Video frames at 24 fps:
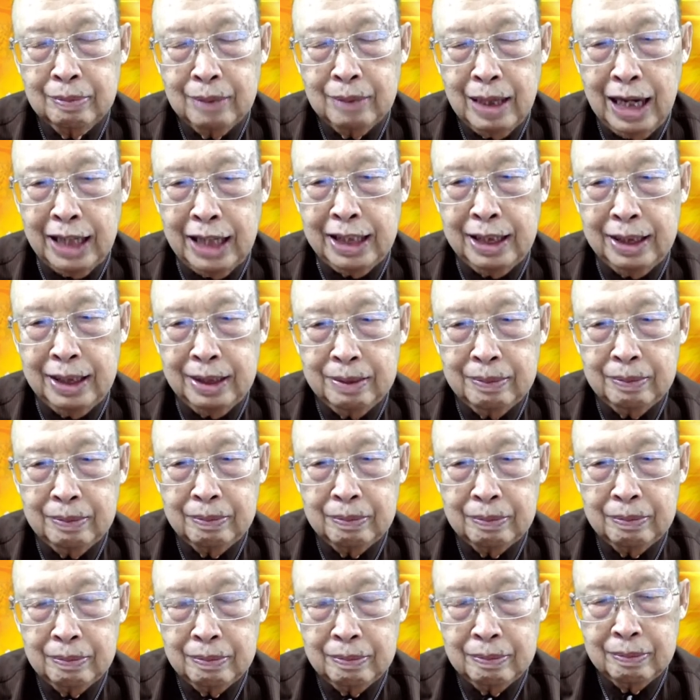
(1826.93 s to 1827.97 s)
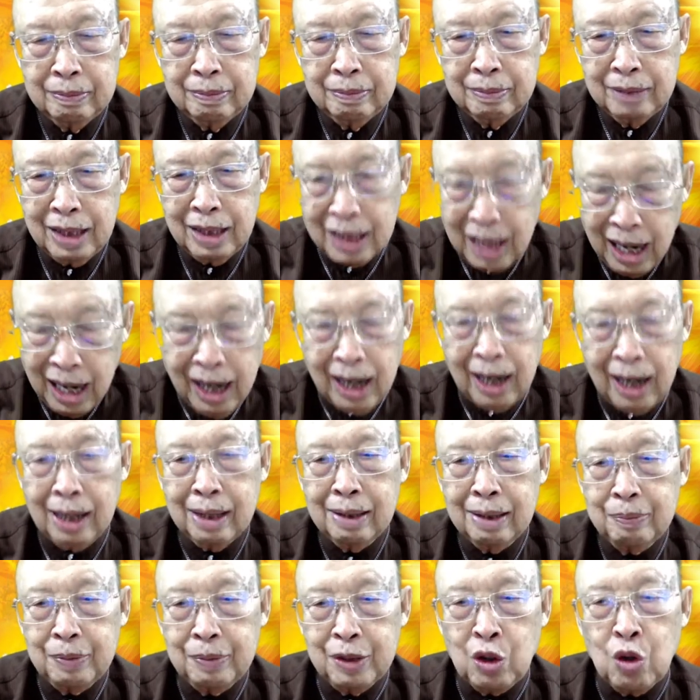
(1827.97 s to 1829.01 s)
ให้ละล่า
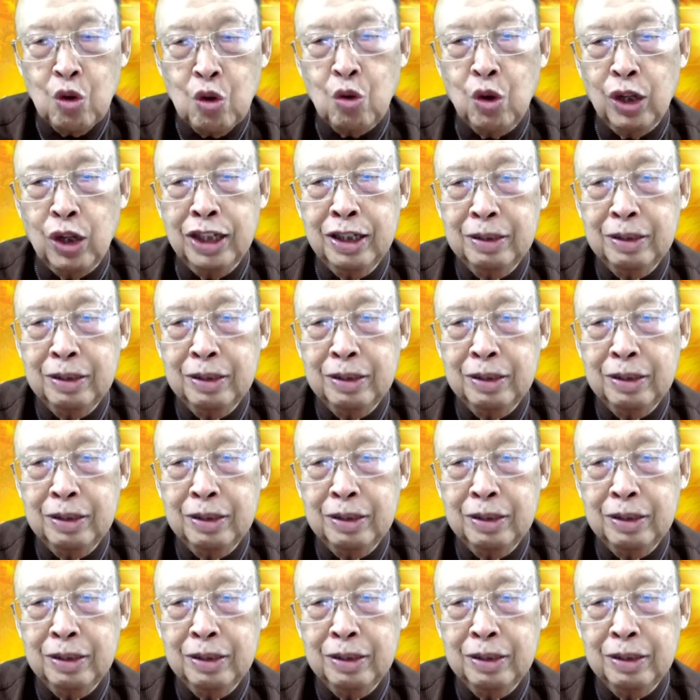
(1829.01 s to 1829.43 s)
เป็นของขวัญ